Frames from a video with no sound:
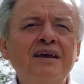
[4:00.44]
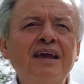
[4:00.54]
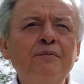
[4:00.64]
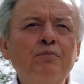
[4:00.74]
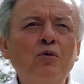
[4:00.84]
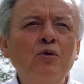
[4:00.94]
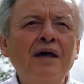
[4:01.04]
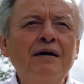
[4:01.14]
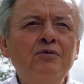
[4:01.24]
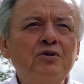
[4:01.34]
que
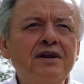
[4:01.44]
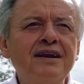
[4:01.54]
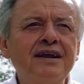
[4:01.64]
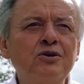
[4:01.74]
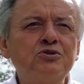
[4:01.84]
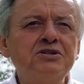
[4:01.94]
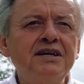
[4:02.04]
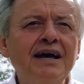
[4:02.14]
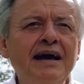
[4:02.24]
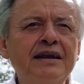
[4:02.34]
podamos
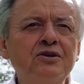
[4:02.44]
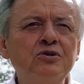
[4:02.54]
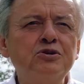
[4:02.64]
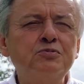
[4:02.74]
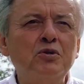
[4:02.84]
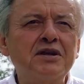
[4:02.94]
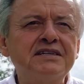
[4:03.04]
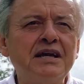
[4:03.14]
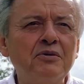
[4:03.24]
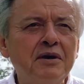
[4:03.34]
regocijarnos
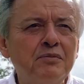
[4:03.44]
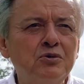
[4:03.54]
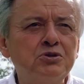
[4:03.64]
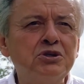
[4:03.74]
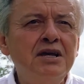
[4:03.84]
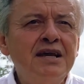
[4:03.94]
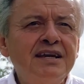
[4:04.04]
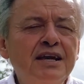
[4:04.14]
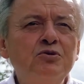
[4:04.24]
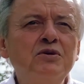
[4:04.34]
porque sabemos
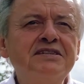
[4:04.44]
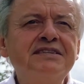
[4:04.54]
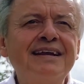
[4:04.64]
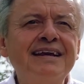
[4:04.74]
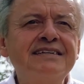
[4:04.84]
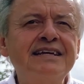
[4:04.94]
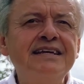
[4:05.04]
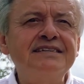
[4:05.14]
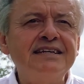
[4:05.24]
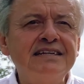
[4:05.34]
que nuestra
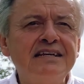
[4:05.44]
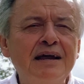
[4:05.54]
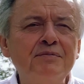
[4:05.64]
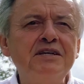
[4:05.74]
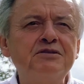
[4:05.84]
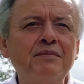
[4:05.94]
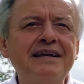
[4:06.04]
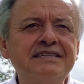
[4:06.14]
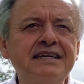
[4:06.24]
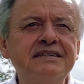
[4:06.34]
esencia es la
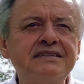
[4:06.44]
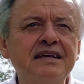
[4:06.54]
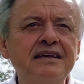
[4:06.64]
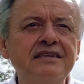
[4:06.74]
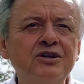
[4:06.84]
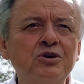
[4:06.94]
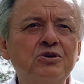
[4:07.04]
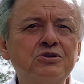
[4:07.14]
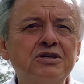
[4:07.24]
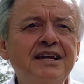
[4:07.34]
misma esencia de
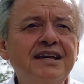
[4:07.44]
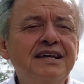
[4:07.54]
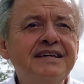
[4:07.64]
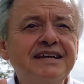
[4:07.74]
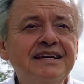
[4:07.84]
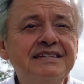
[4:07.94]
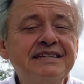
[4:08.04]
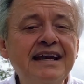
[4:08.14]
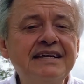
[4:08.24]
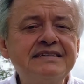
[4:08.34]
Dios y que
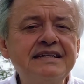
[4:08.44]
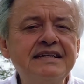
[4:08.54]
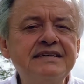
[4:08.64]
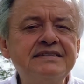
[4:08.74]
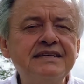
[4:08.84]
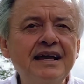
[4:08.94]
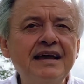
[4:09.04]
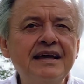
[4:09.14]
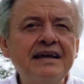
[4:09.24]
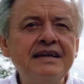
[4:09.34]
esa
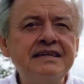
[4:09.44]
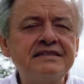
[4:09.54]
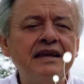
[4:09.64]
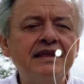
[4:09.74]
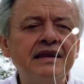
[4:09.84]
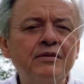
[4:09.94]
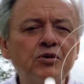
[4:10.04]
esencia es la del